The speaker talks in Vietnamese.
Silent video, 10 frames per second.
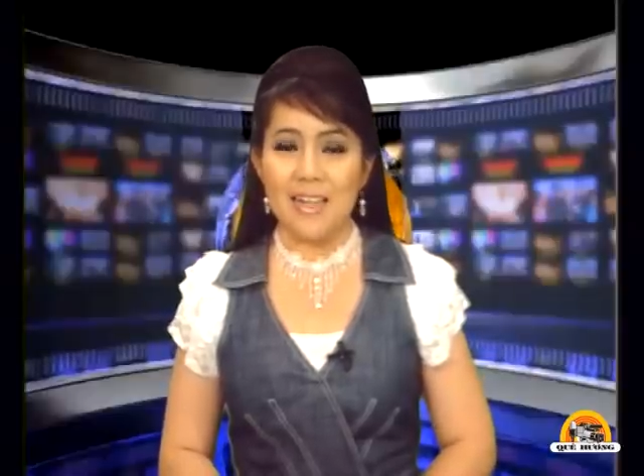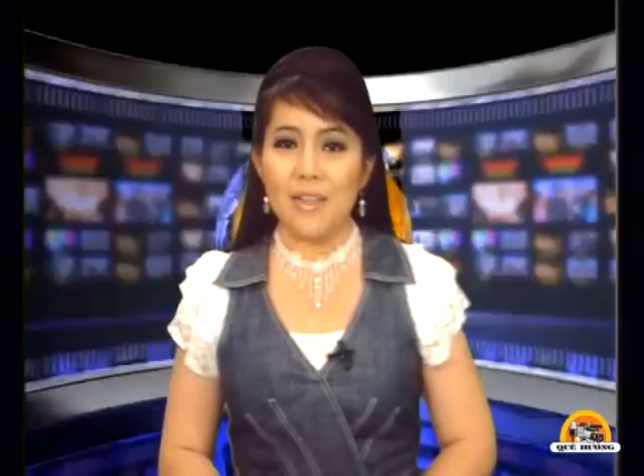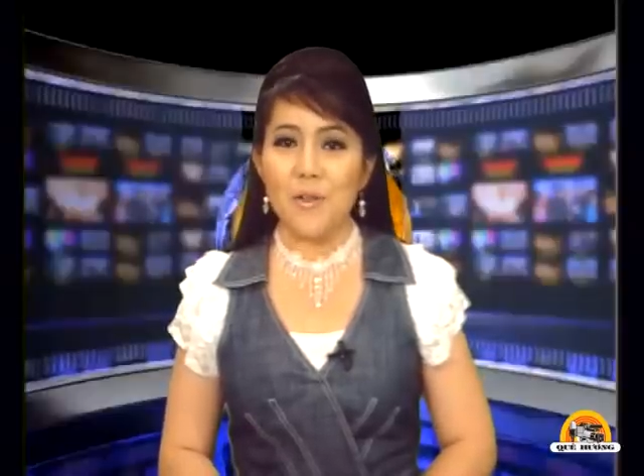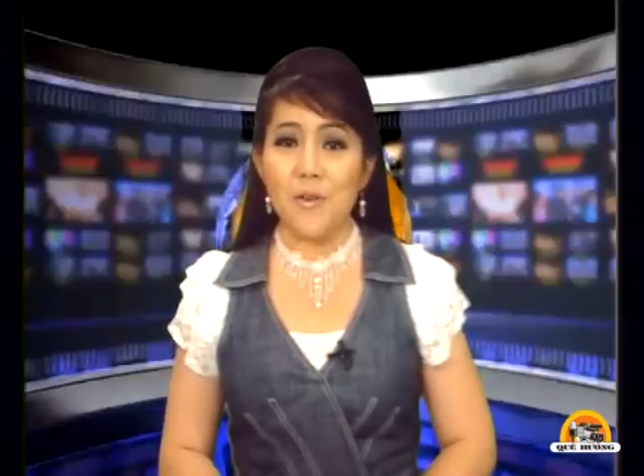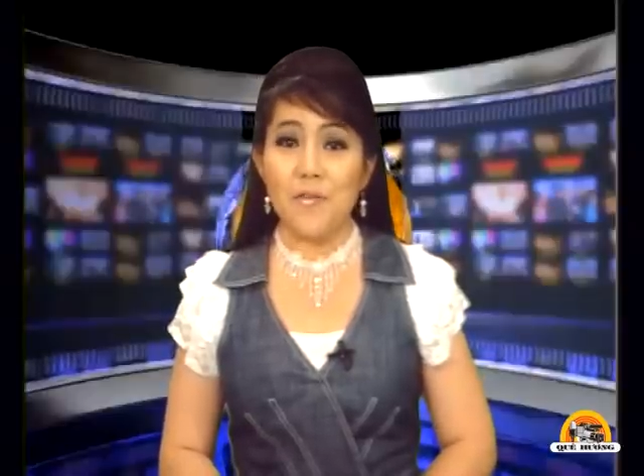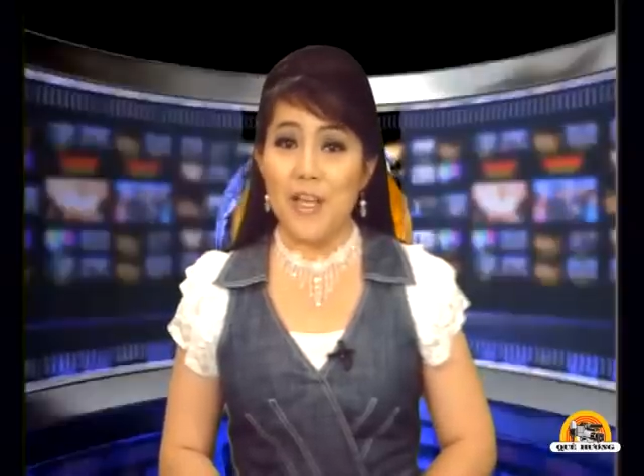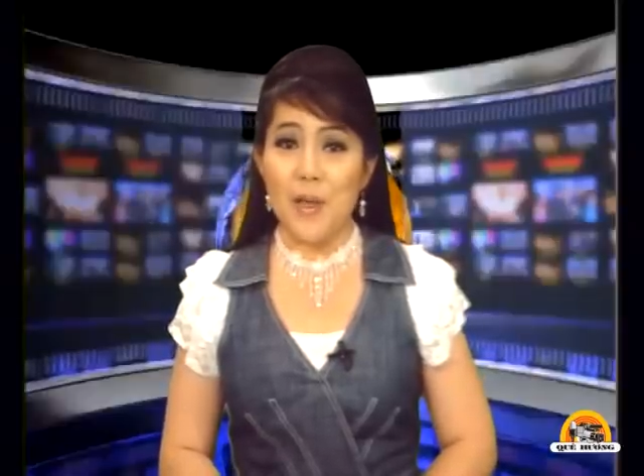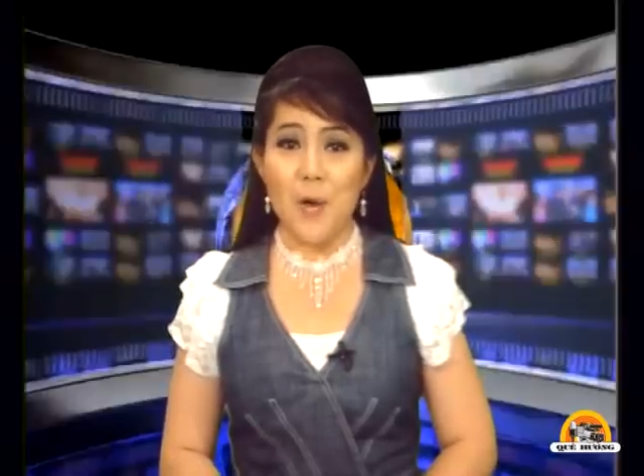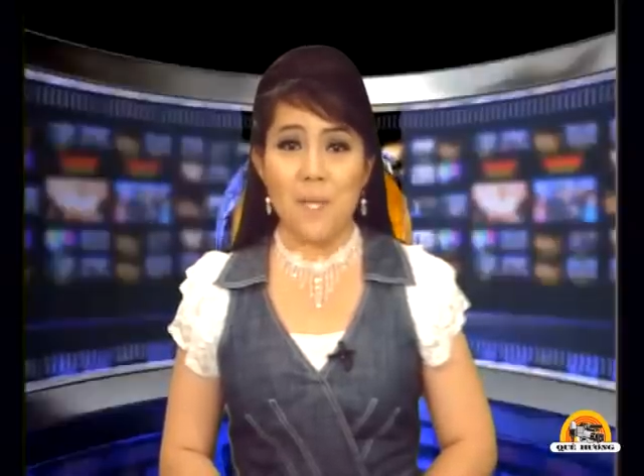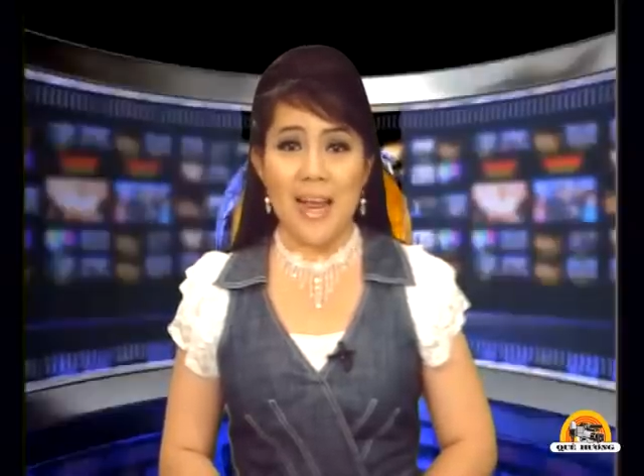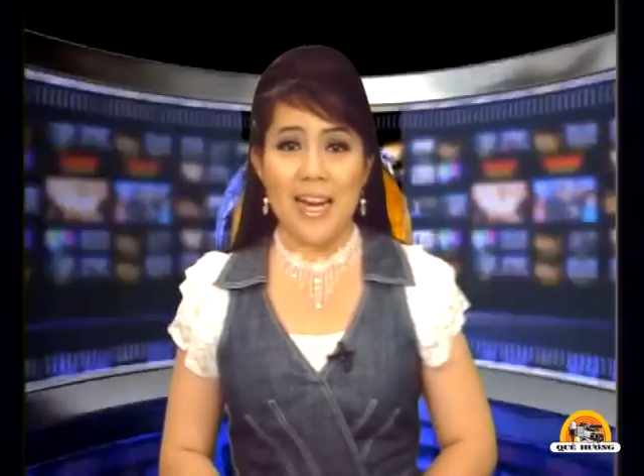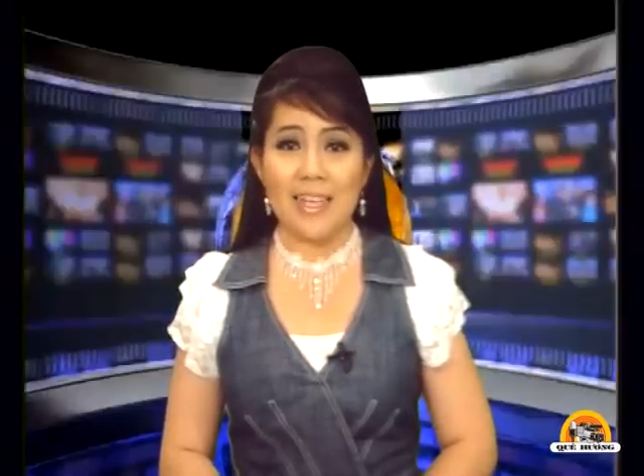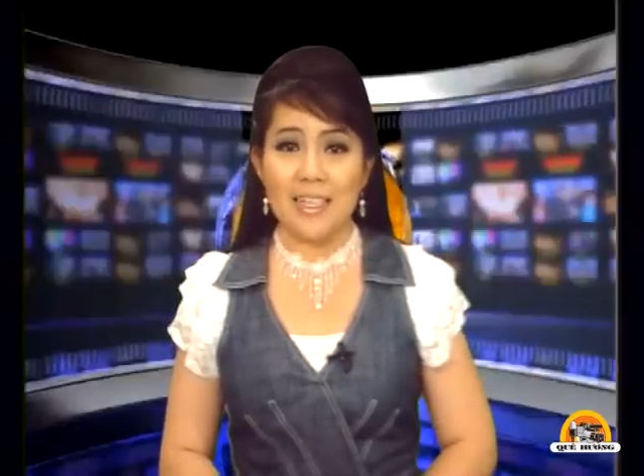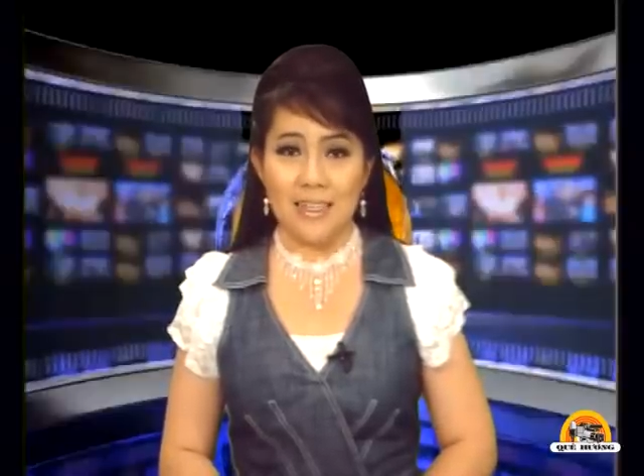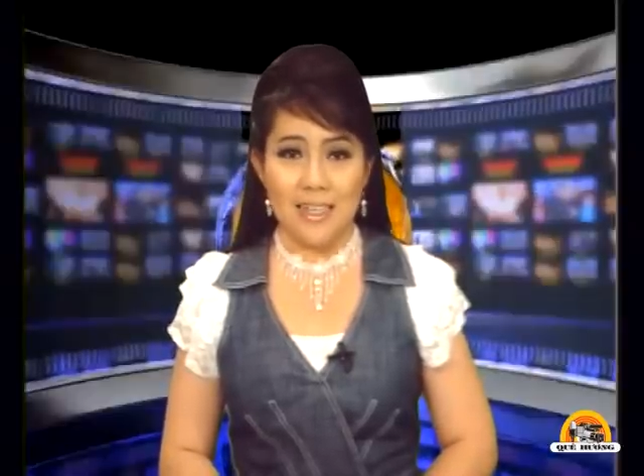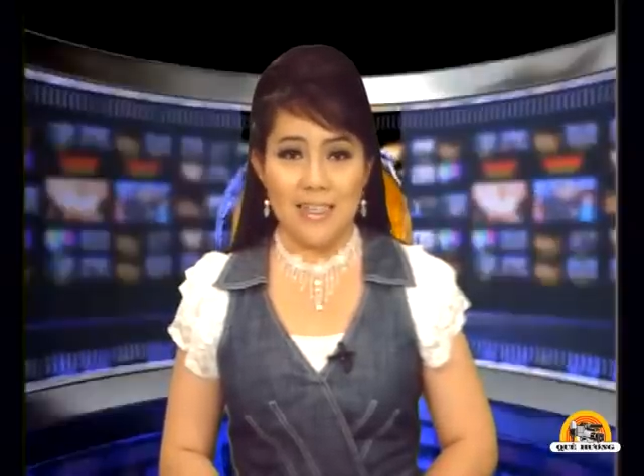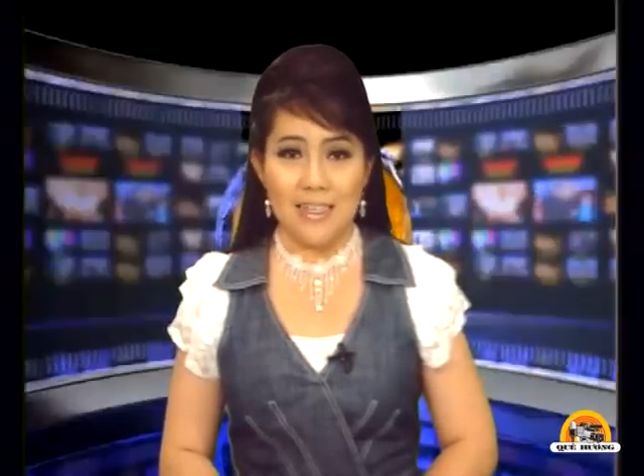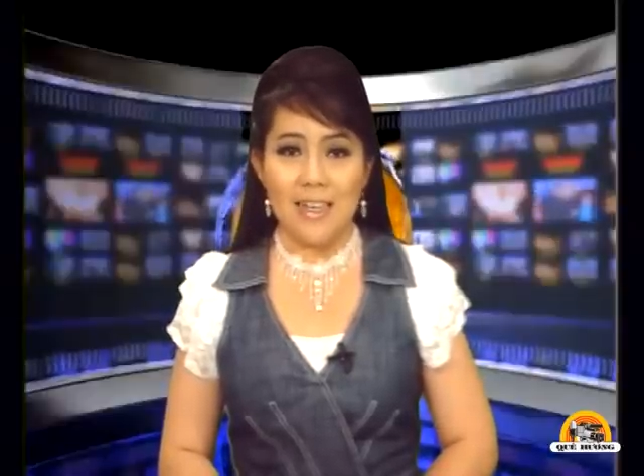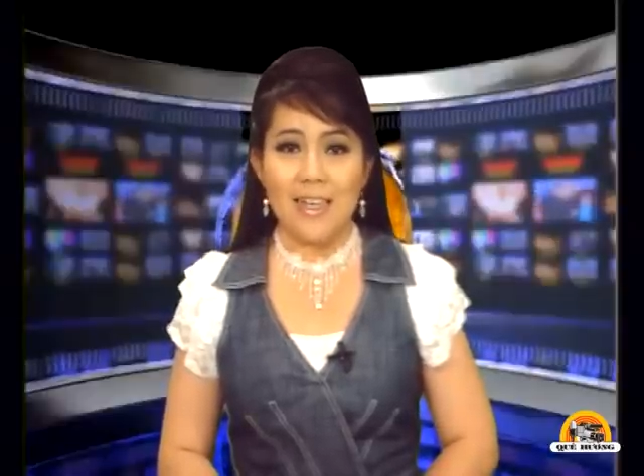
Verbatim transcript: Thưa quý vị, hôm nay là thứ Tư,